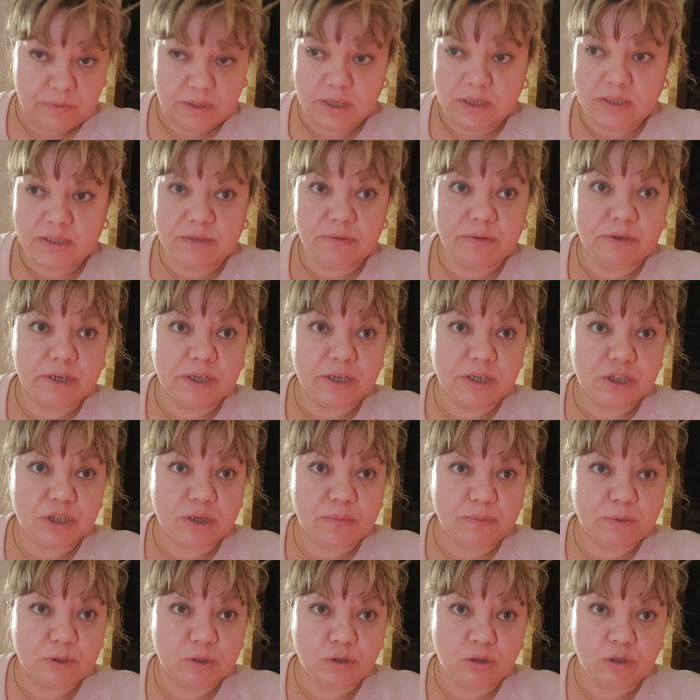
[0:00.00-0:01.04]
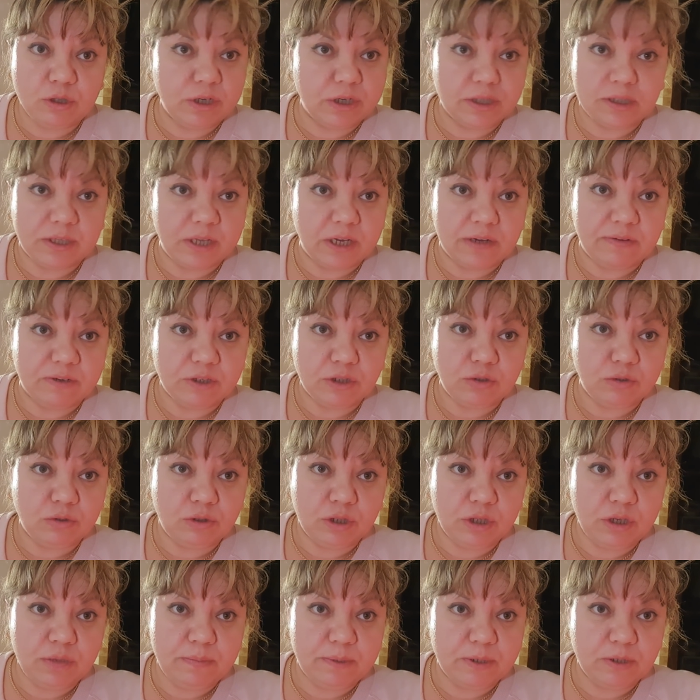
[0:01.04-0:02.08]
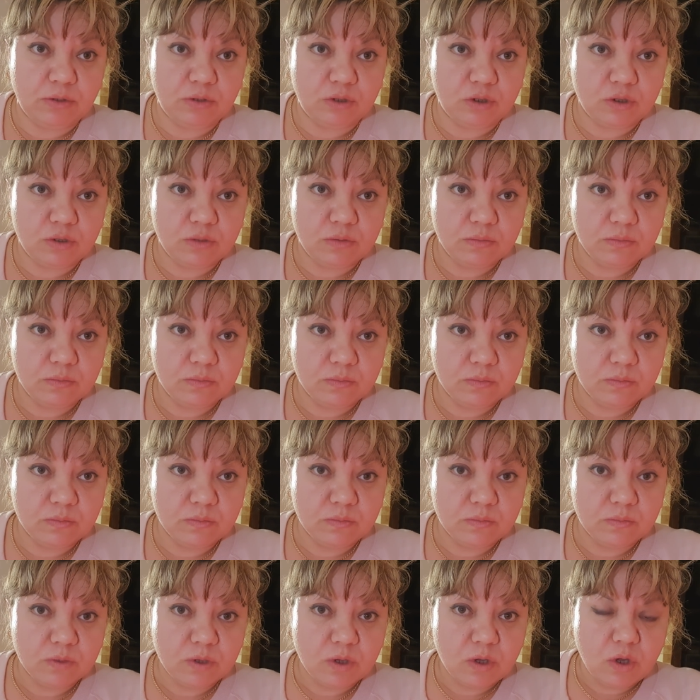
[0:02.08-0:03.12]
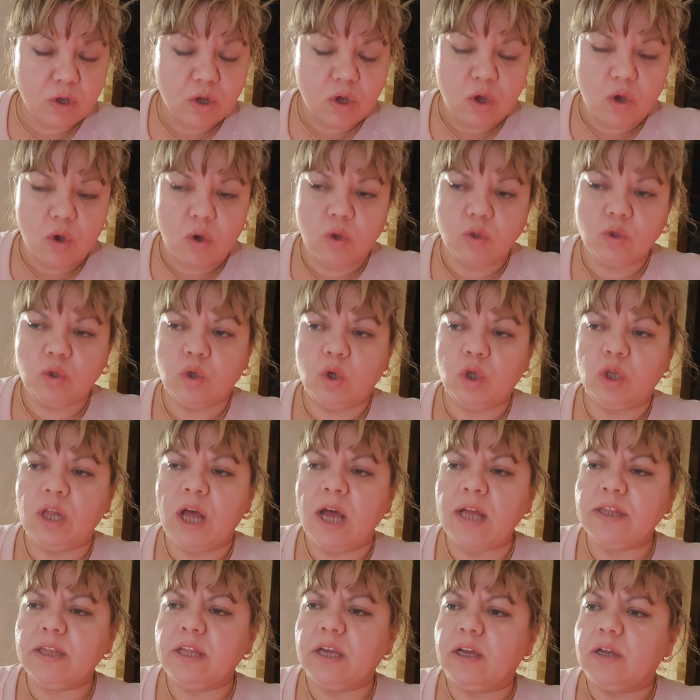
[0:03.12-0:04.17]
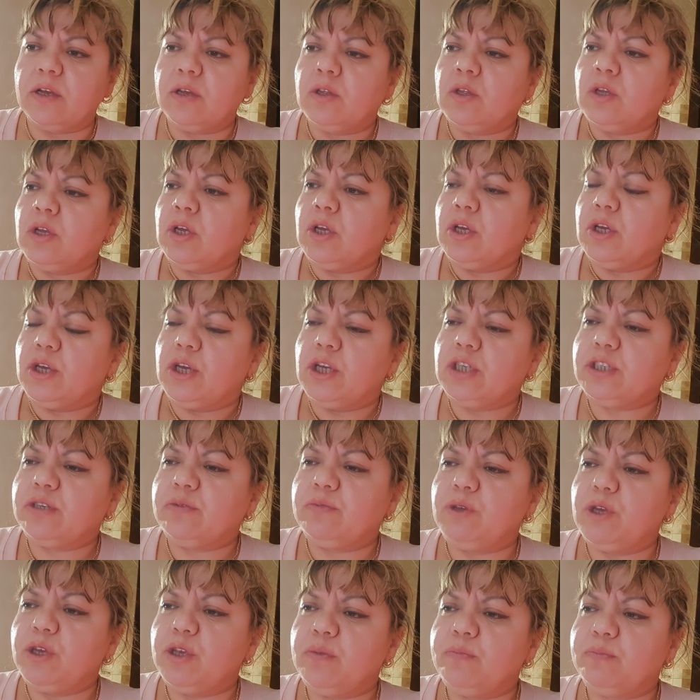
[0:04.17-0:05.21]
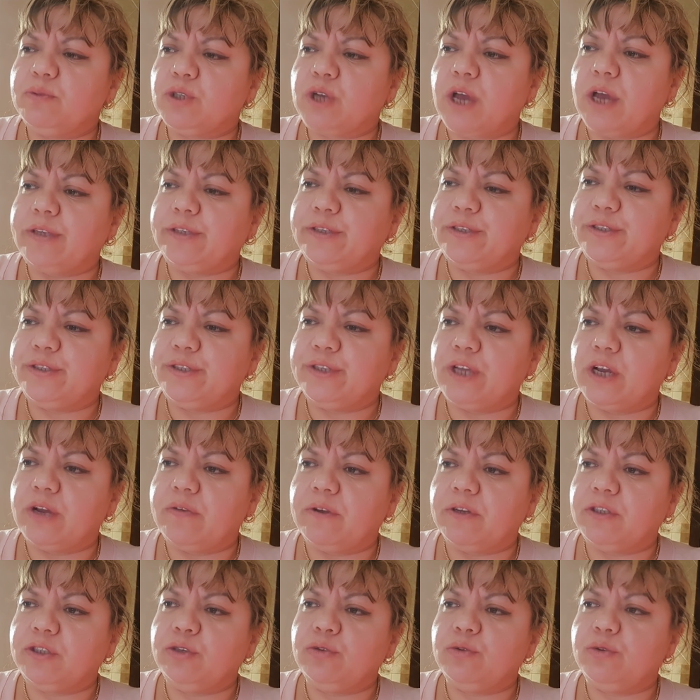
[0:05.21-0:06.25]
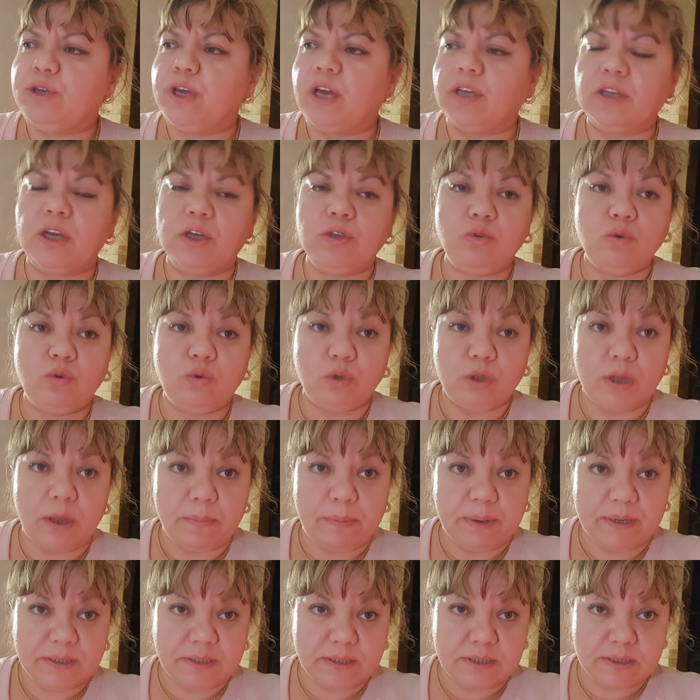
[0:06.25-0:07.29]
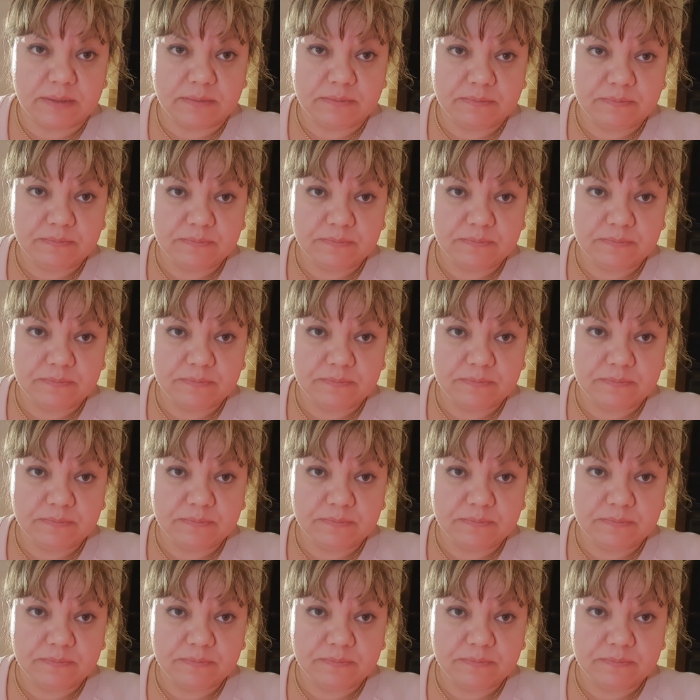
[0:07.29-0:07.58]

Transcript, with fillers: Если он, конечно, пришел, говорит, на квартиру ты не пойдешь. Он такой, ладно, если мне не пускать идти на квартиру, я найду, куда пойти.